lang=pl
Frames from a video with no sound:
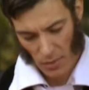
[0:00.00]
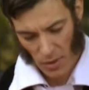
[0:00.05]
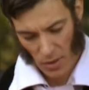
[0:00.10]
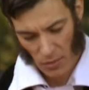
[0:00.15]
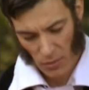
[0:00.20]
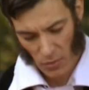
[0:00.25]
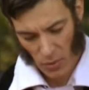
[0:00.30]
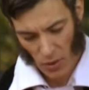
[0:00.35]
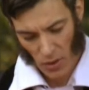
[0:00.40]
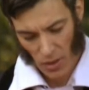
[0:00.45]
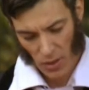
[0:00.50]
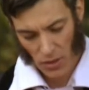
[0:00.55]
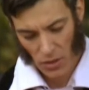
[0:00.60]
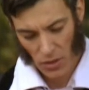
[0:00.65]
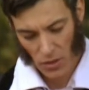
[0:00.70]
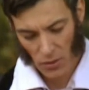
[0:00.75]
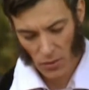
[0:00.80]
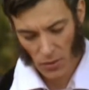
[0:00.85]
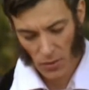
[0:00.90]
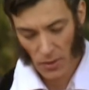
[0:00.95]
była
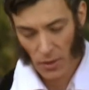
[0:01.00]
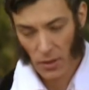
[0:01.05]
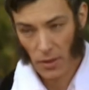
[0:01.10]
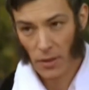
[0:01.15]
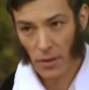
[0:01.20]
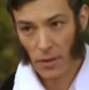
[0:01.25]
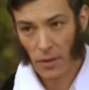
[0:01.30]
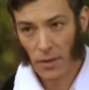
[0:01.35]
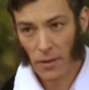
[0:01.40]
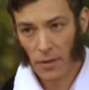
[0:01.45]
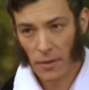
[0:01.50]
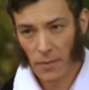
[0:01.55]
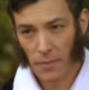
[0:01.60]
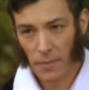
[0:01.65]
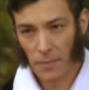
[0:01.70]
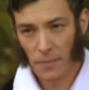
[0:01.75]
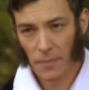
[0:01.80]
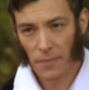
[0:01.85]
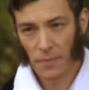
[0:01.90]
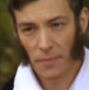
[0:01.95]
wykształconą, ciekawą
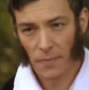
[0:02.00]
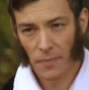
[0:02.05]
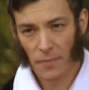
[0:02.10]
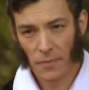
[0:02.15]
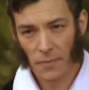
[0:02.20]
świata,